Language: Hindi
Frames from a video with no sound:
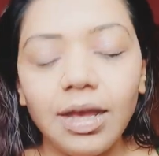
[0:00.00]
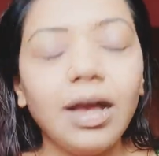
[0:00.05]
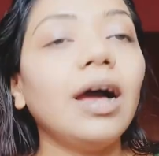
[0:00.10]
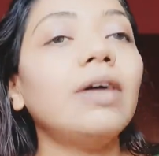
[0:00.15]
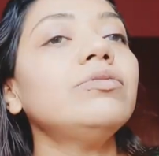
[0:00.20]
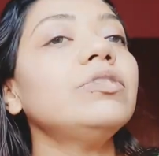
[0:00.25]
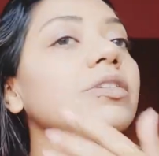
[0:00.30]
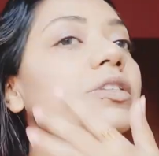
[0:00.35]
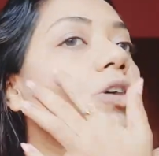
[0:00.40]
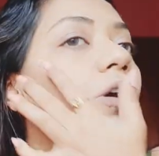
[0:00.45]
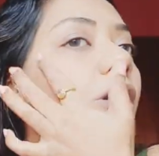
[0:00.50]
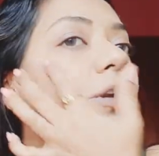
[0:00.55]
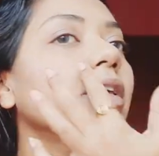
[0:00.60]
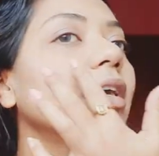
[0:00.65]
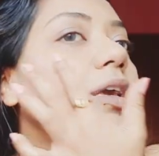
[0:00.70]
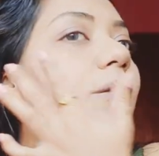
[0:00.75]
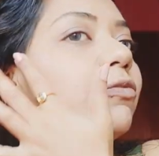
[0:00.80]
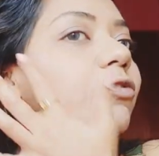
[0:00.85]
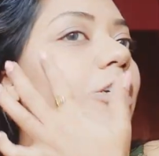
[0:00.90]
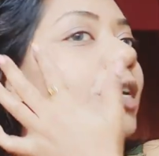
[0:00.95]
आई वॉज थॉट
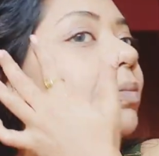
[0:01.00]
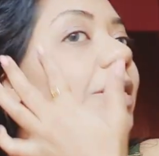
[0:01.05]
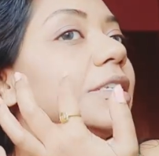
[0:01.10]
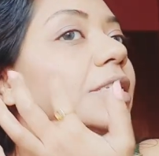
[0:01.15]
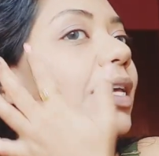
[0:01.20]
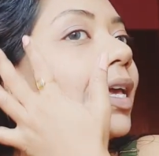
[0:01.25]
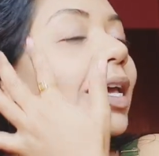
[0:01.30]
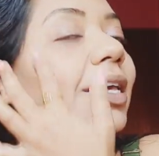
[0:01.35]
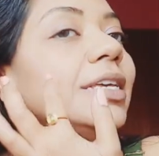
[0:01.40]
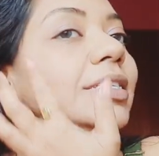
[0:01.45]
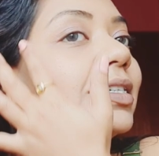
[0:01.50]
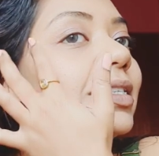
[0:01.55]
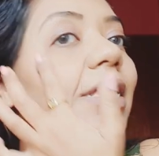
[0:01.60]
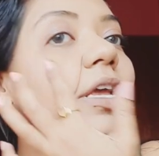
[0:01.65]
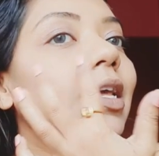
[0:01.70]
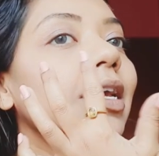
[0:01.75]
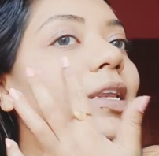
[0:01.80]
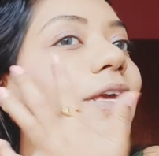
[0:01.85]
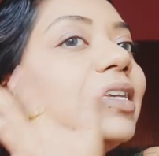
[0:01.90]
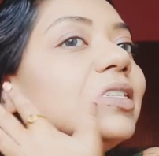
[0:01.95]
कि मुझे बस एक ही चीज़ के
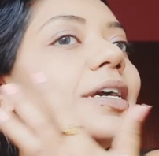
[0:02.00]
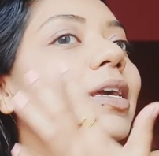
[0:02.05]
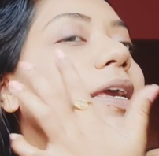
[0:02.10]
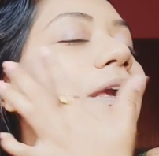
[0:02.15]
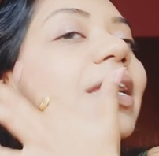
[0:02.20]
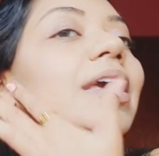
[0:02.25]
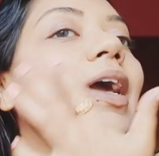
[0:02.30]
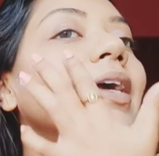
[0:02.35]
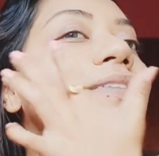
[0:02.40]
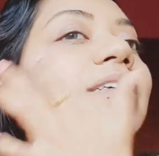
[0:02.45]
लिए नहीं चाहिए